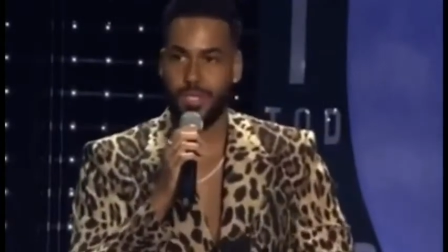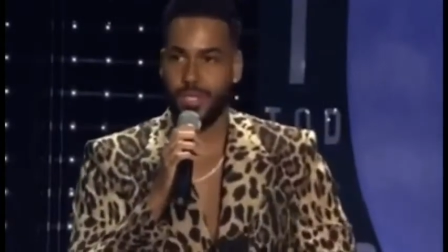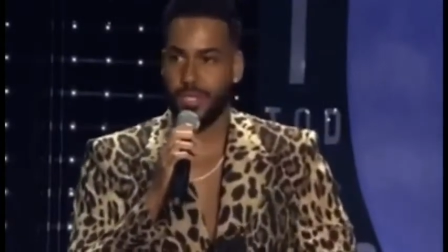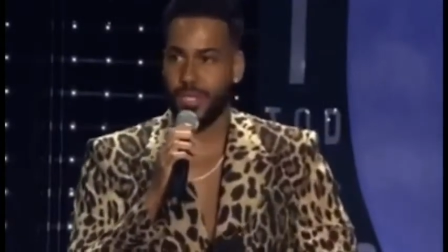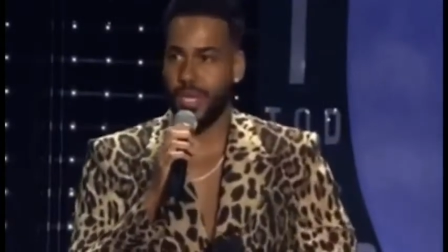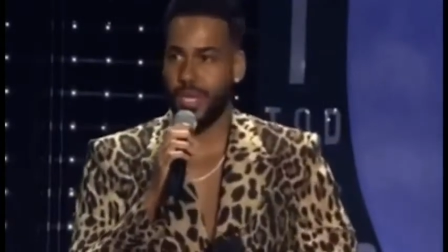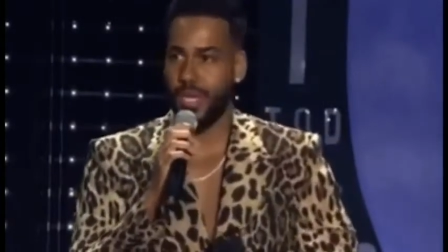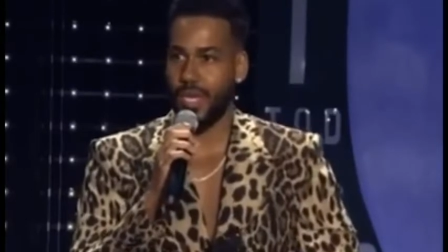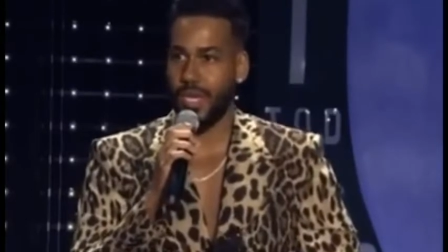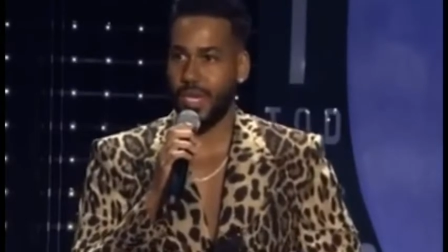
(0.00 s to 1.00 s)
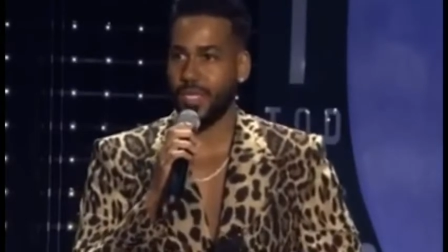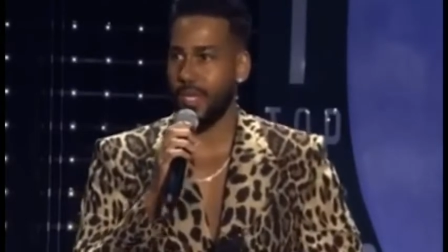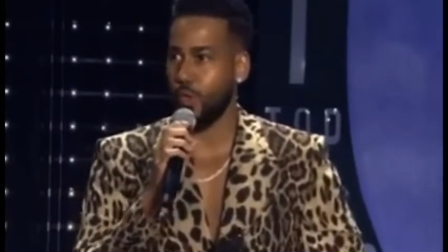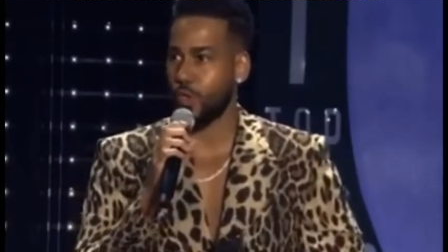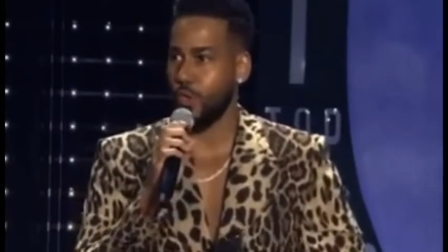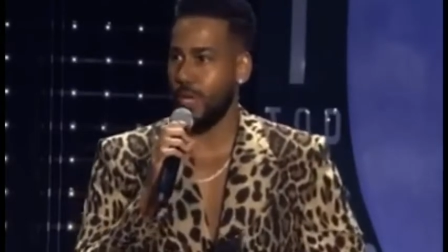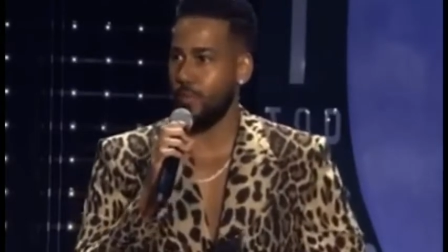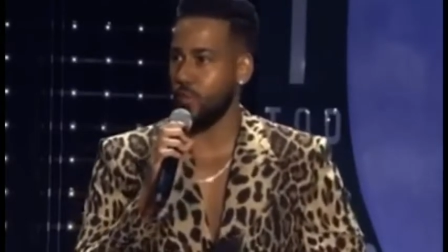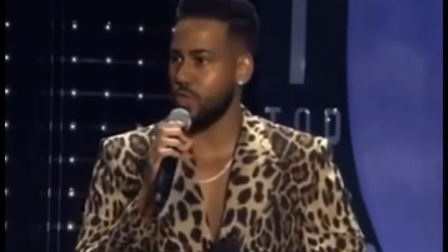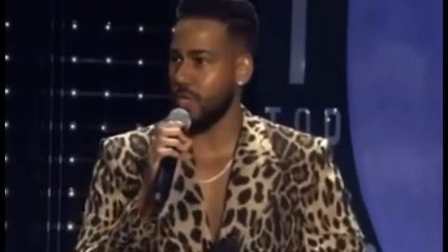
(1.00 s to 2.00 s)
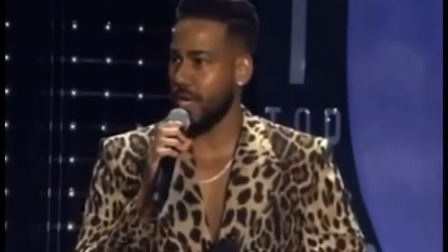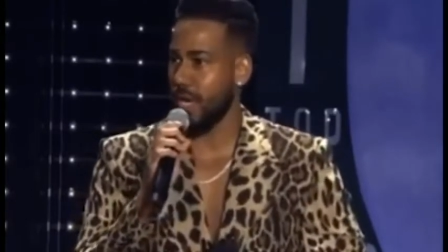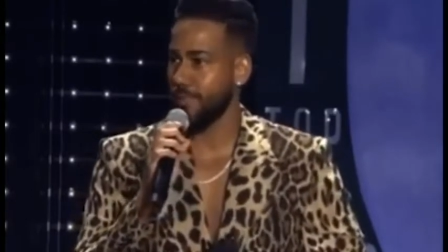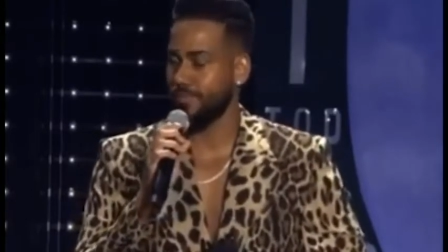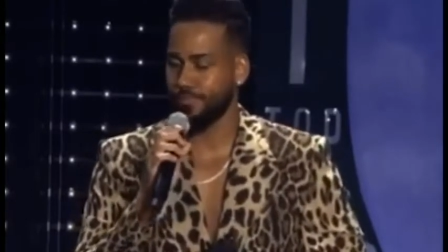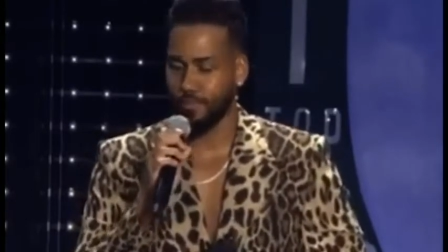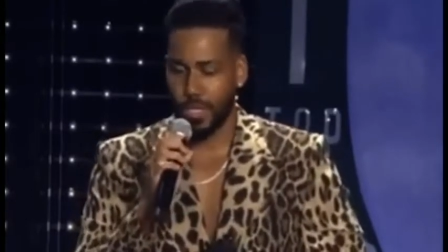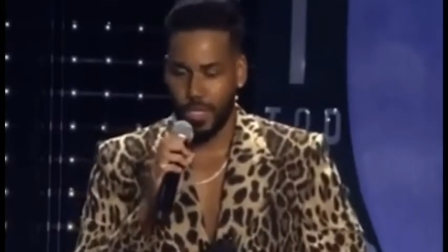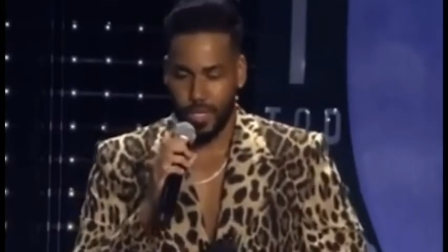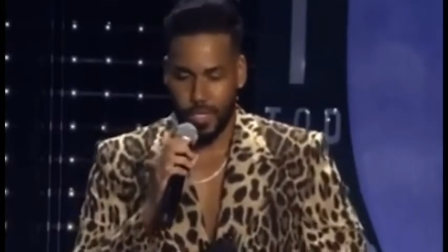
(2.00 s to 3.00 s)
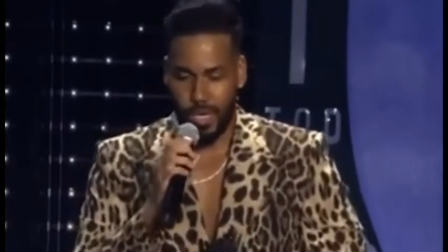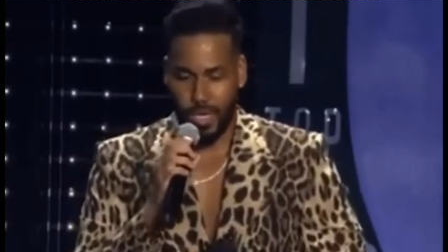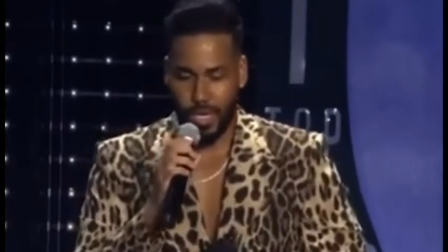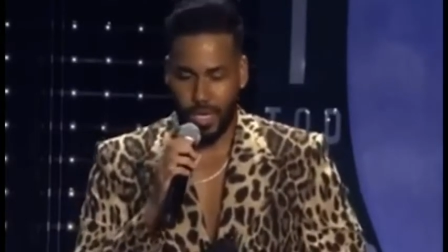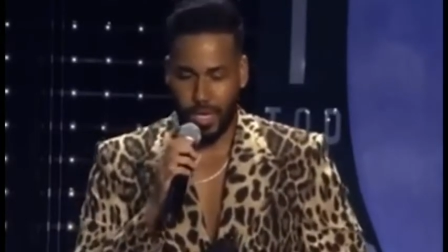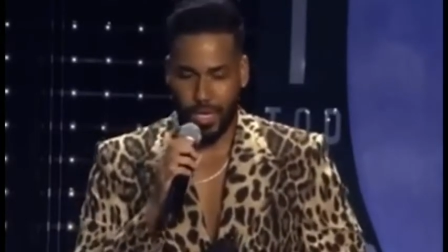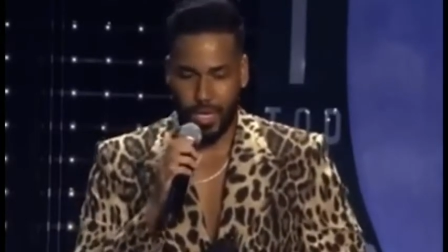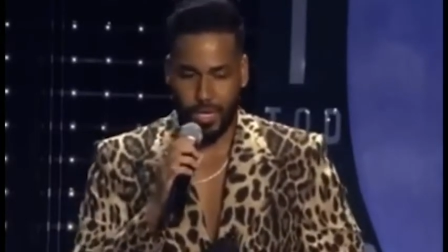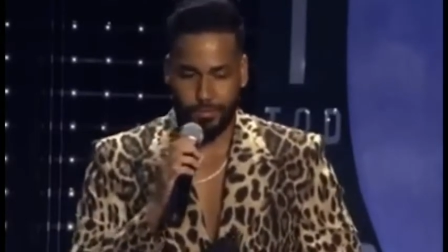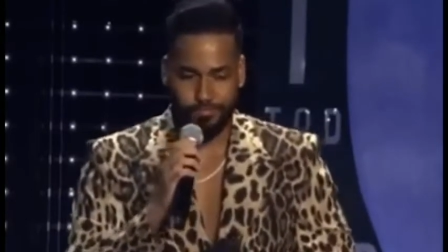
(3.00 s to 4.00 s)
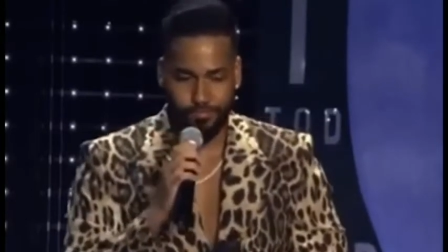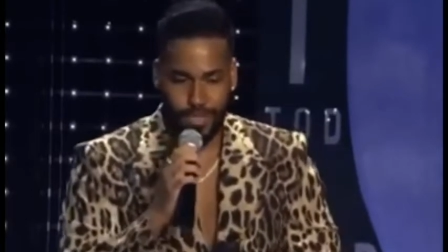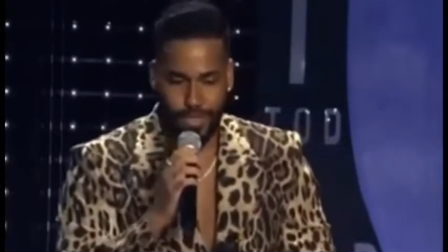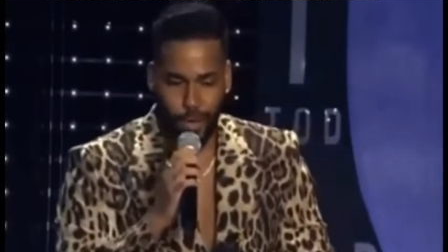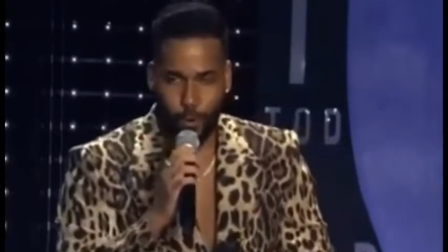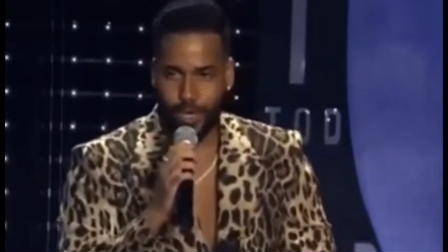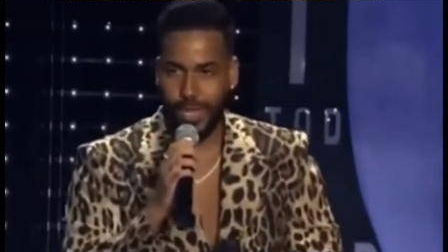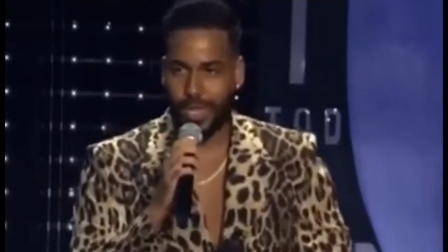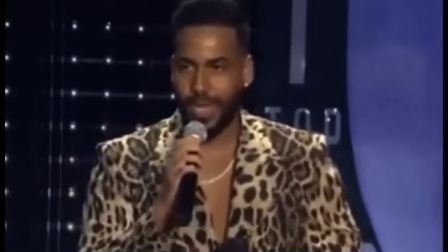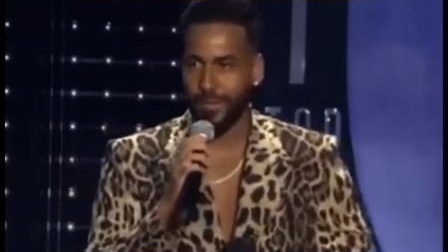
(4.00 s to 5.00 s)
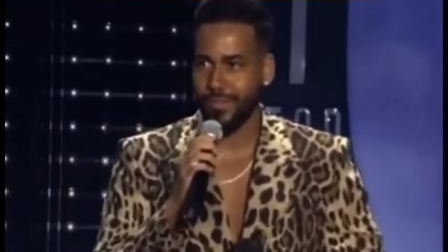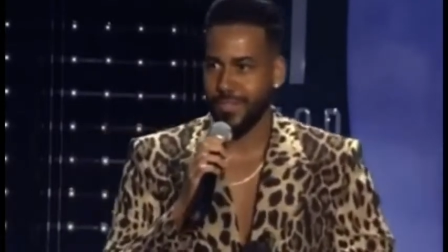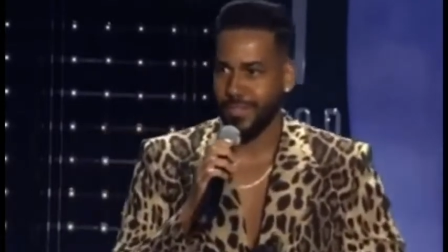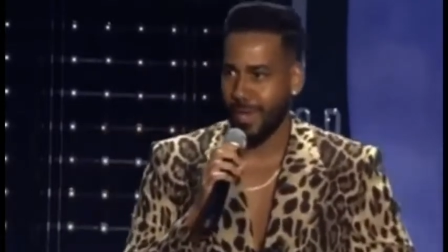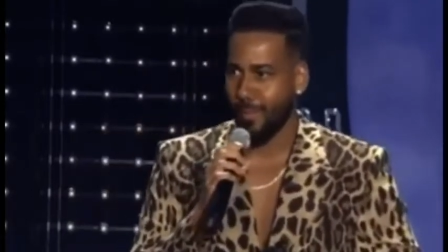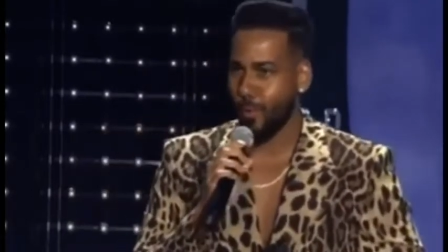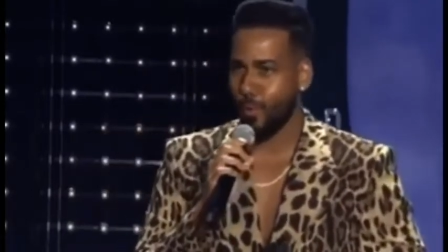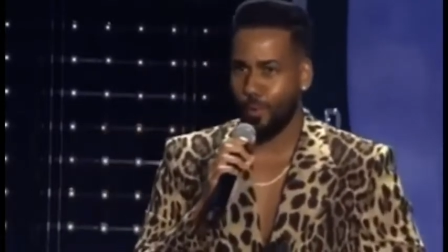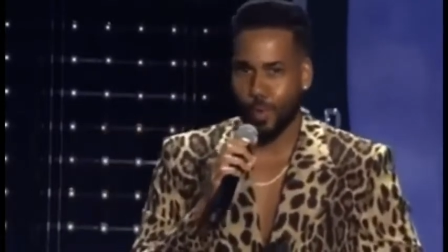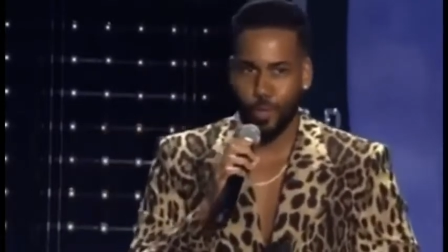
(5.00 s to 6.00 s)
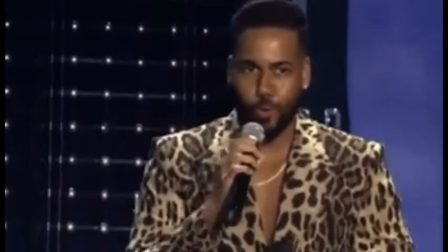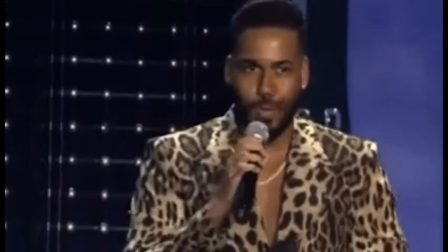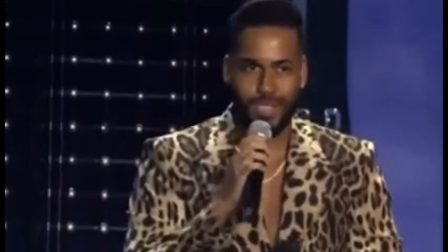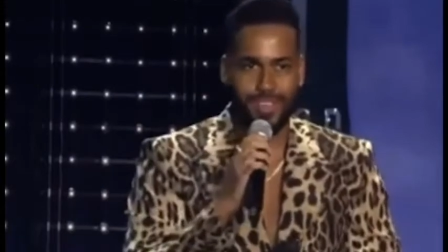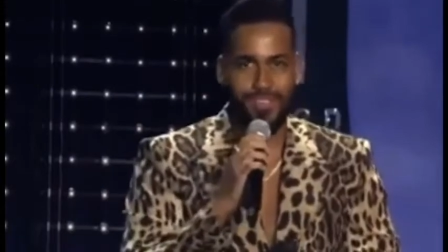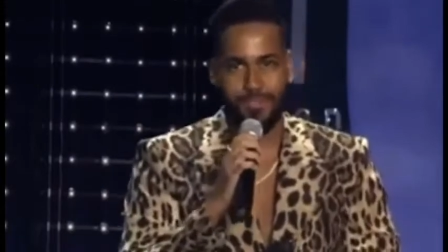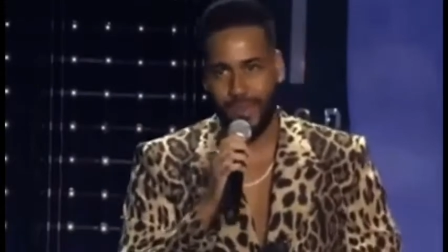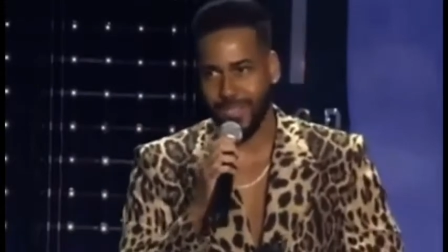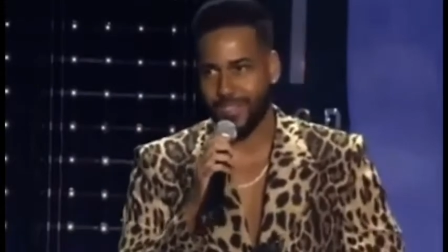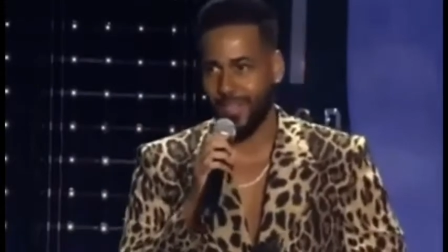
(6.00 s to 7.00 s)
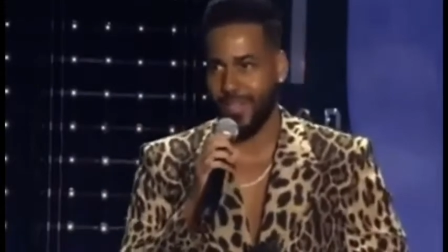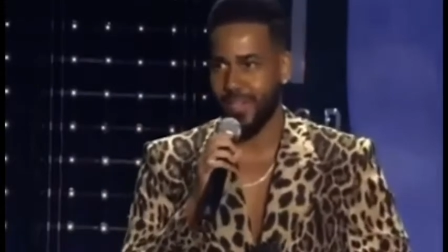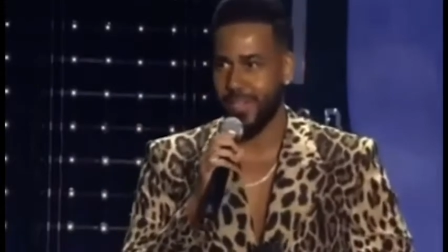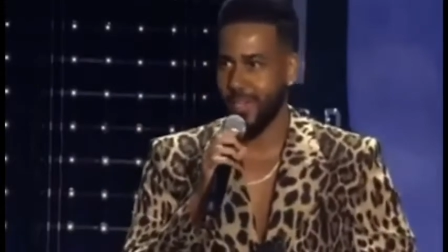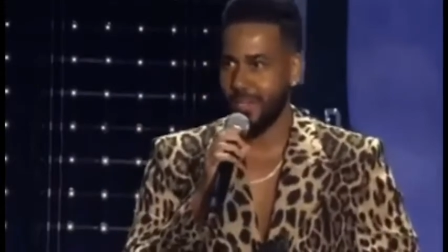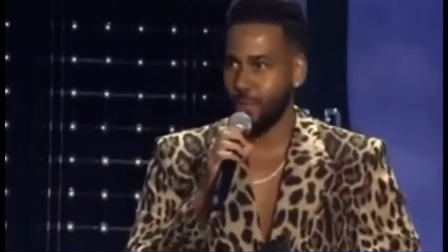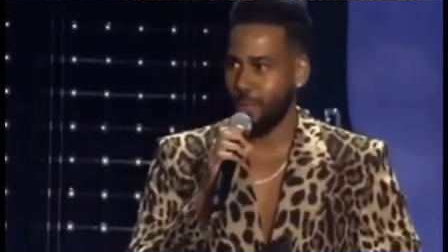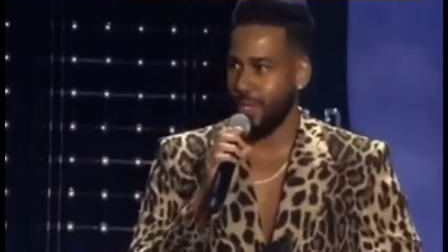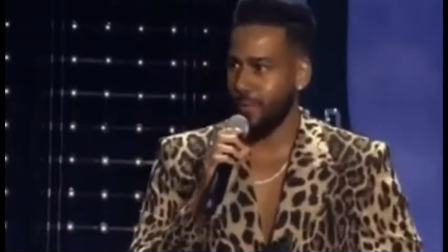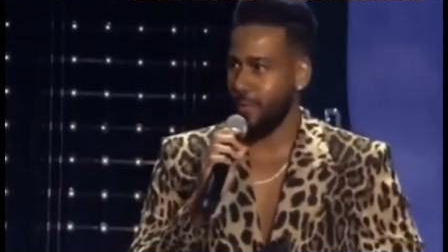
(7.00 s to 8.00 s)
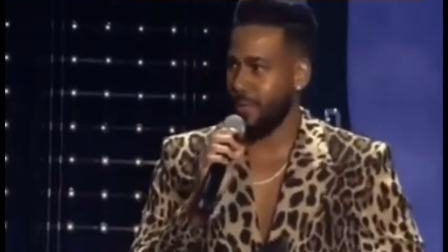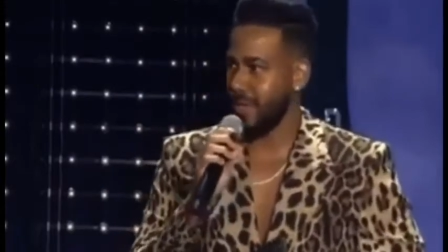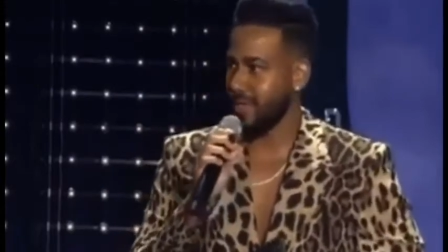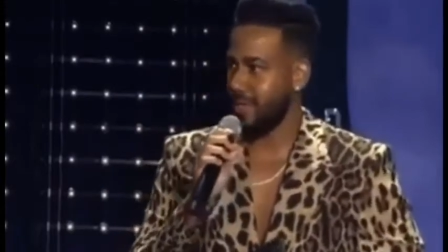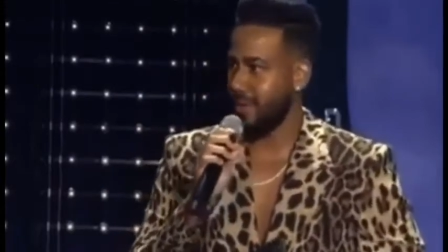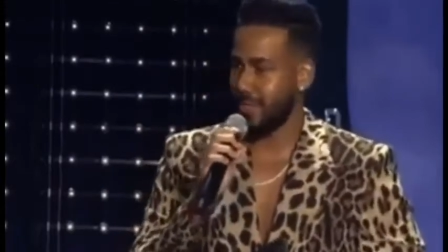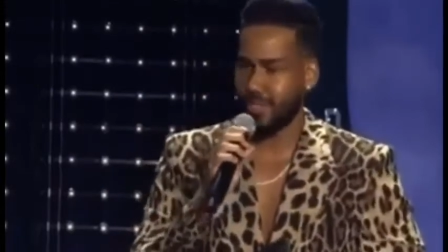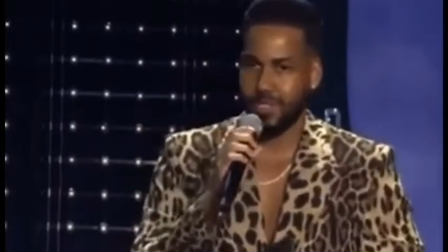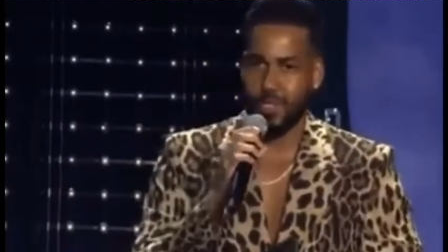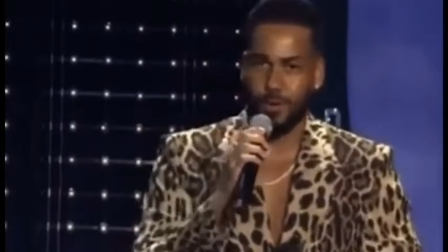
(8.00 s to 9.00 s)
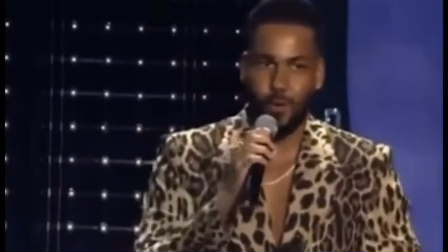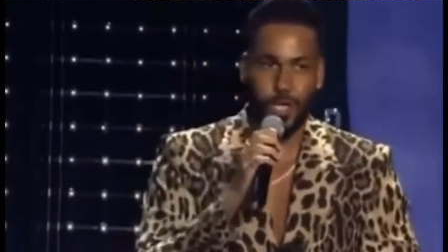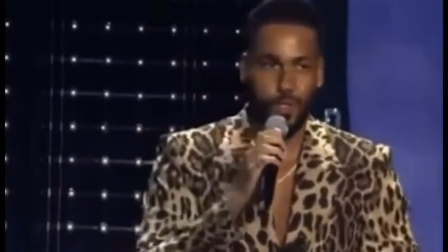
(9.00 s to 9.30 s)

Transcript: eh, en este negocio de la música, eh, que la jornada se va a poner un poquito más fácil. Yo llevo más de 25 años